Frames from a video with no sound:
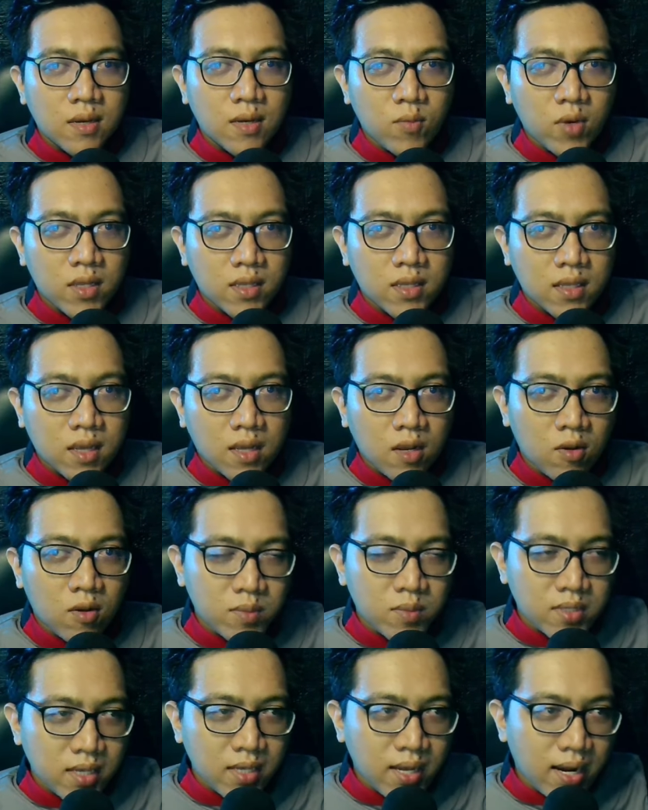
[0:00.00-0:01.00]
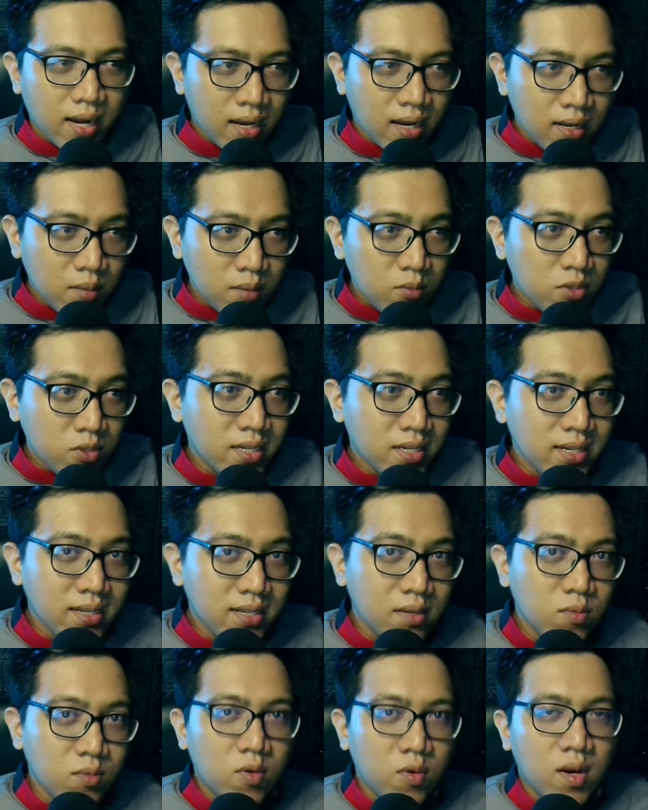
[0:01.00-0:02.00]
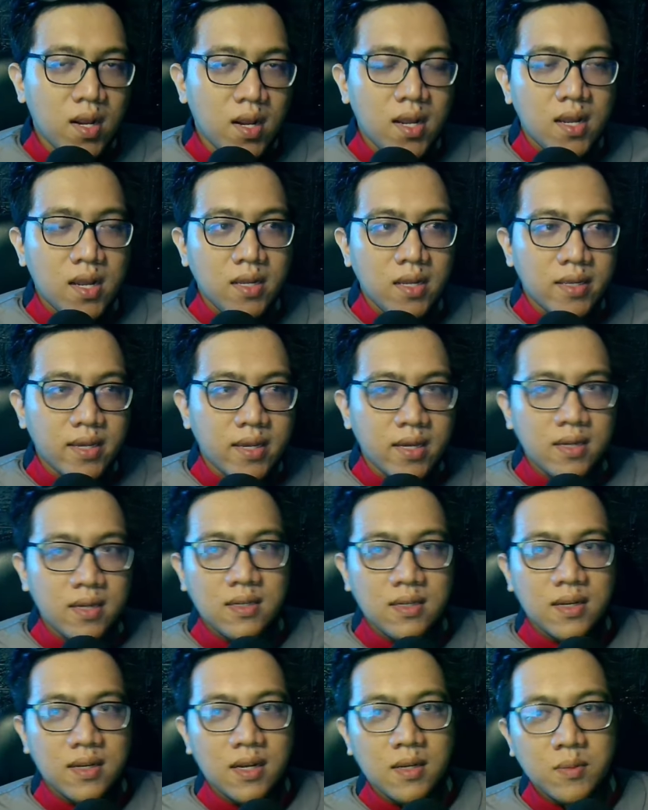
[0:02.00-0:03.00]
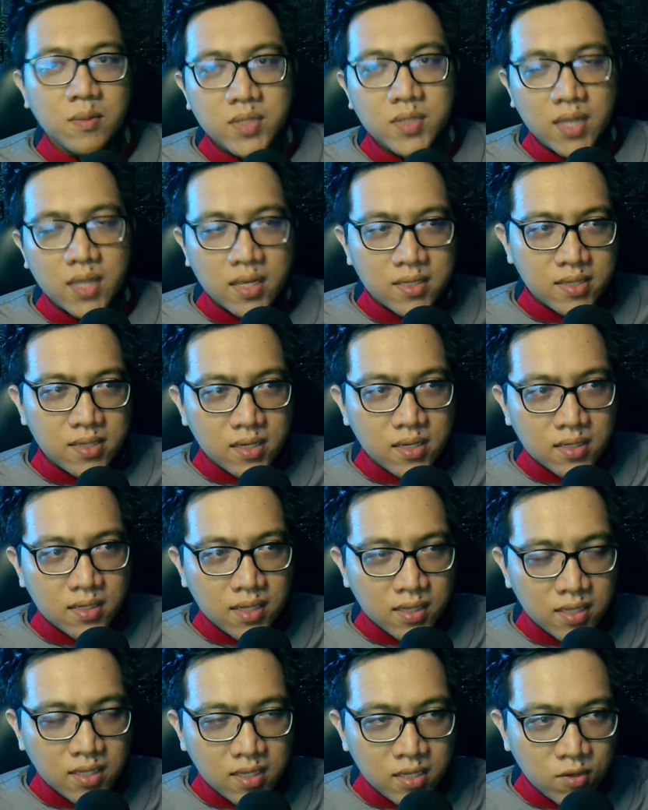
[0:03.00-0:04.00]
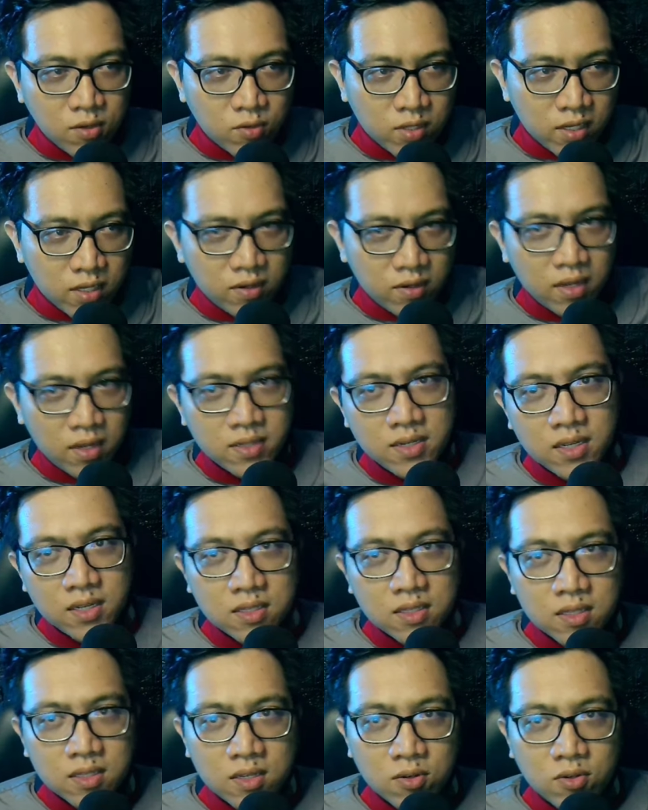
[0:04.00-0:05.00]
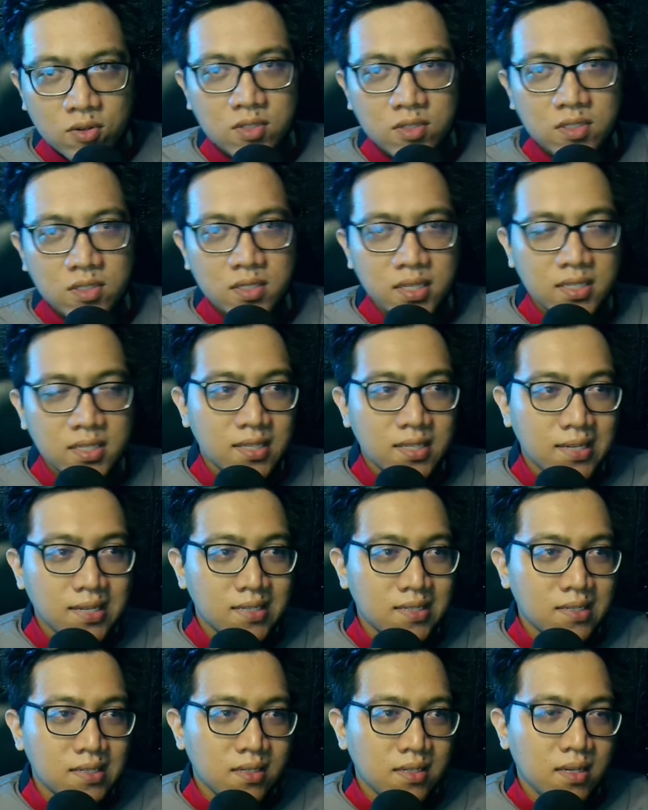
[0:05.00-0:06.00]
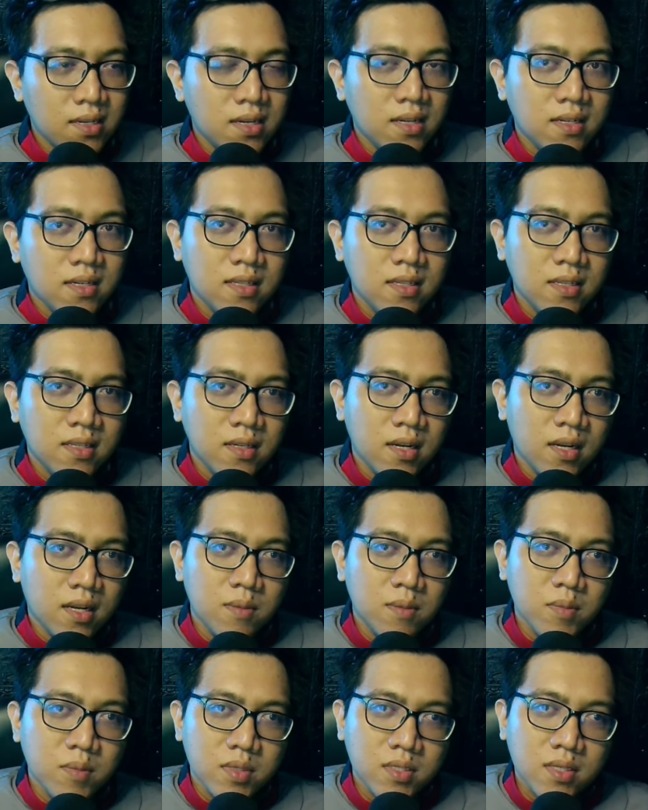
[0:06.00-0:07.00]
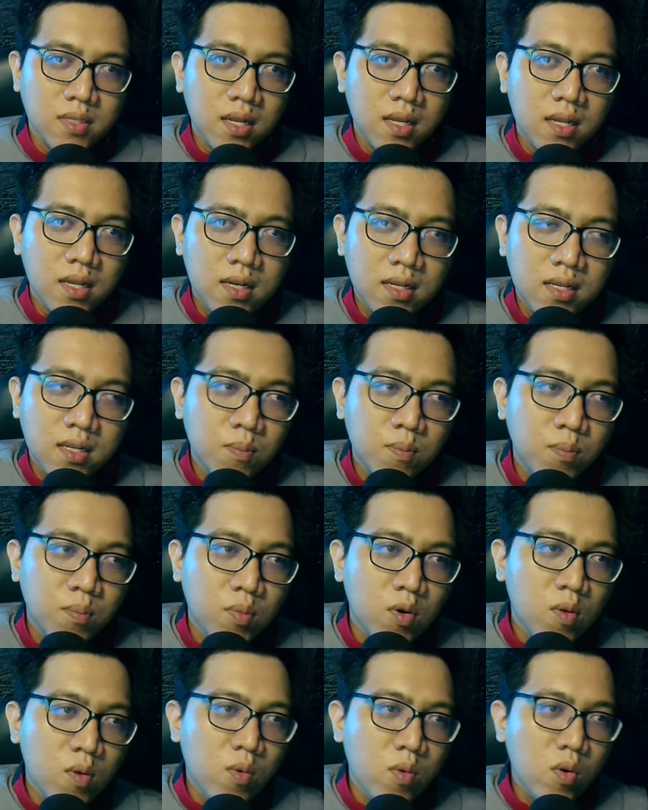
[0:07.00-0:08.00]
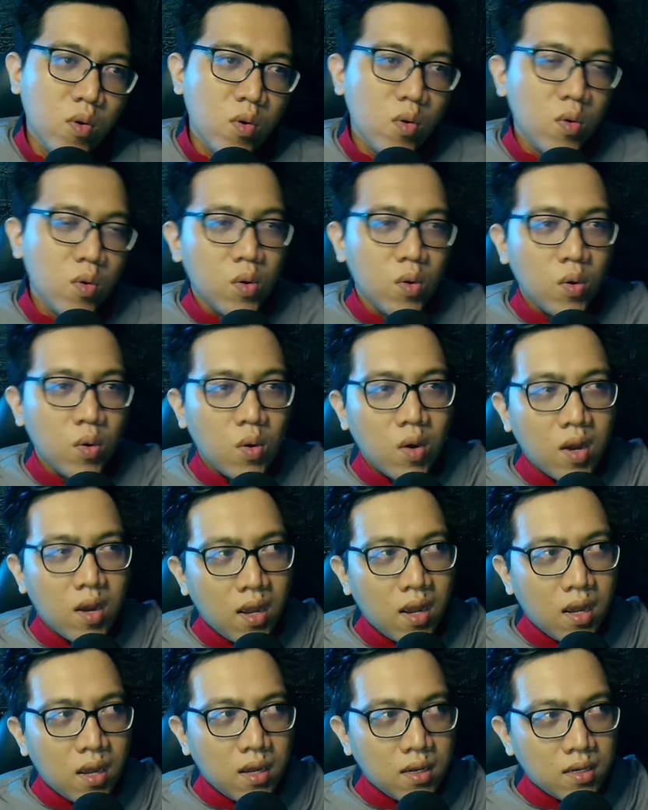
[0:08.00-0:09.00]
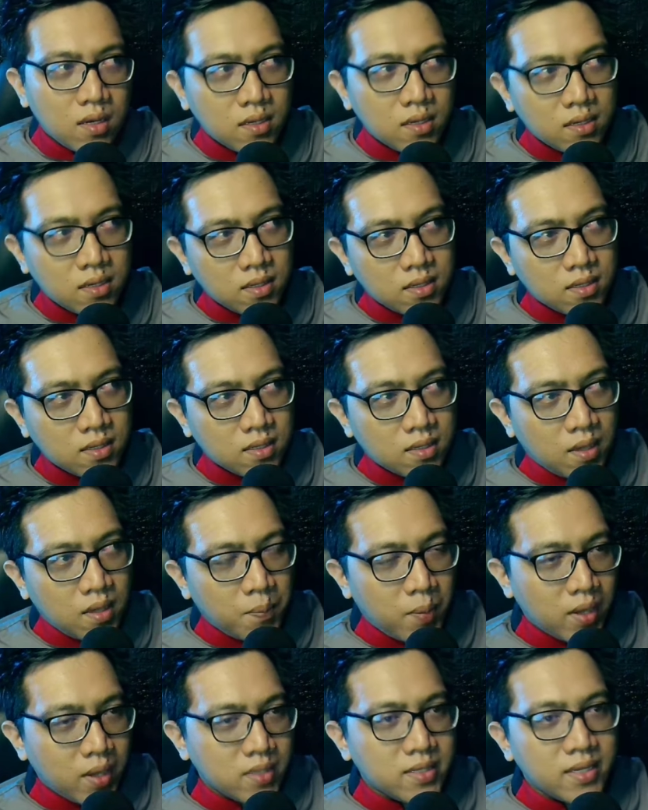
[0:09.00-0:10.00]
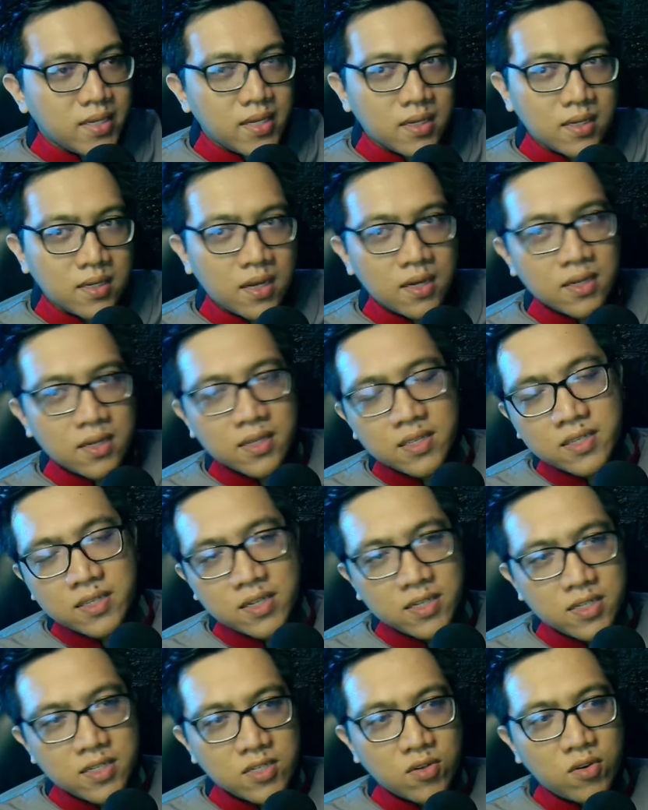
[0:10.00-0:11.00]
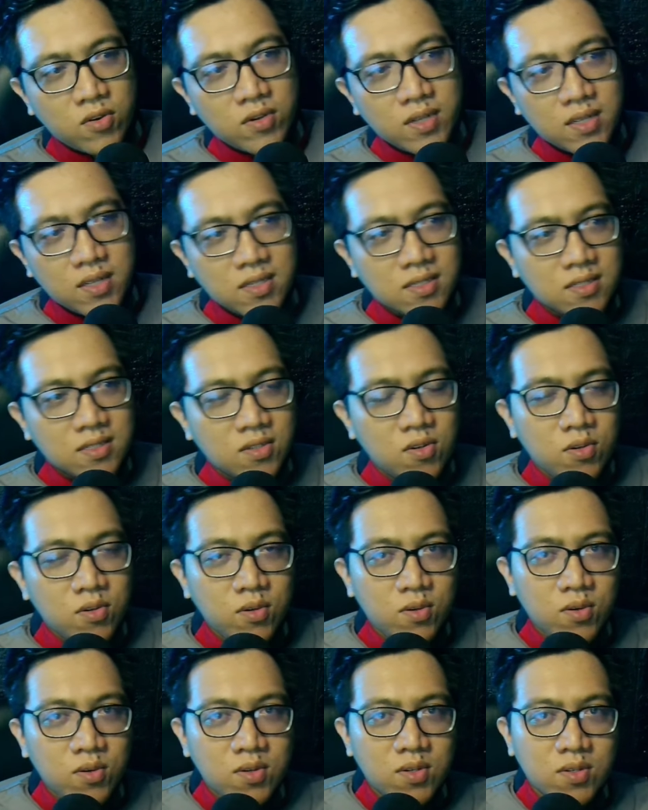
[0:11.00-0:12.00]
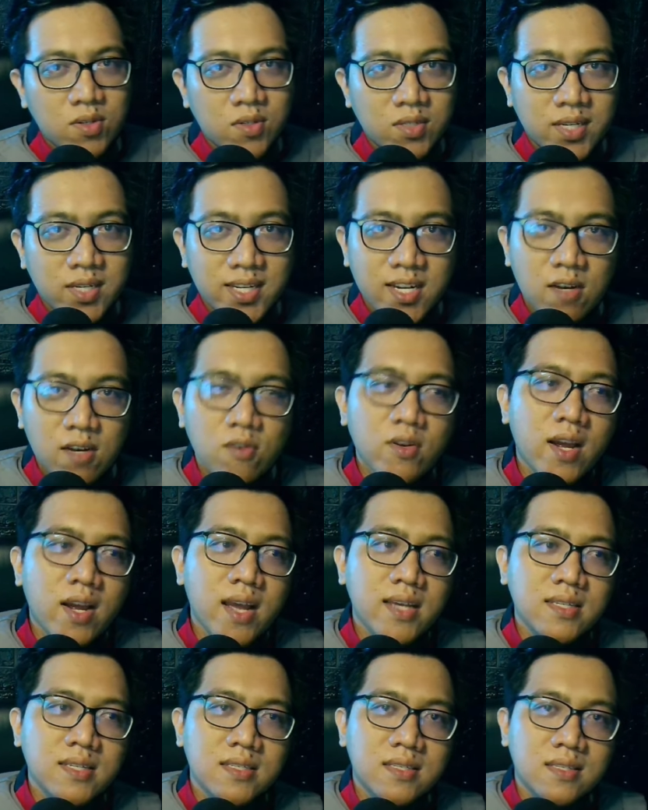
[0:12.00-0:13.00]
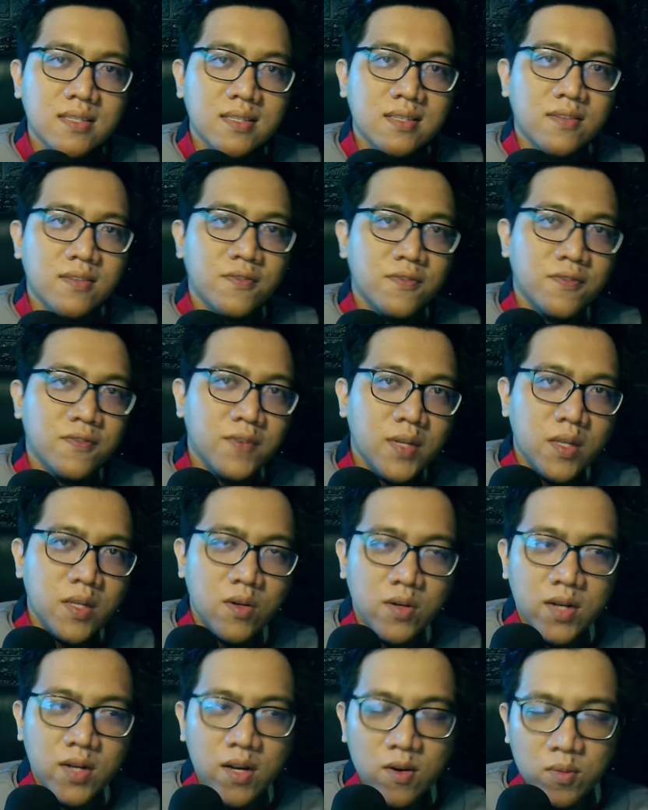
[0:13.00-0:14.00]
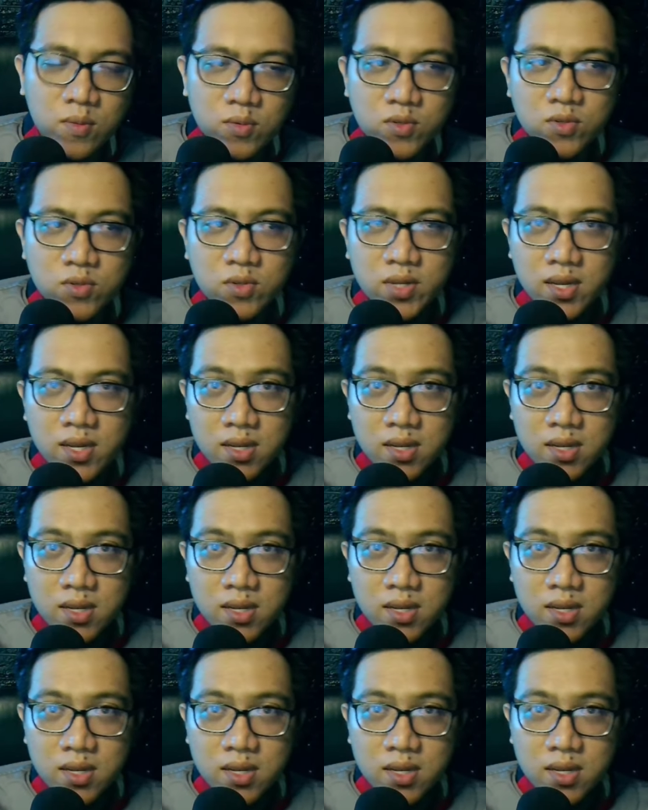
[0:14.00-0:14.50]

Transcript: Buat kalau misalnya kalian mau cari yang murah ya, kalian bisa aja nanti ikutin aja terus kit Station ya. Nanti kalian bisa lihat promo uh, apa aja yang harganya diskon ya. So, segini dulu guys video dari Omuzu ya.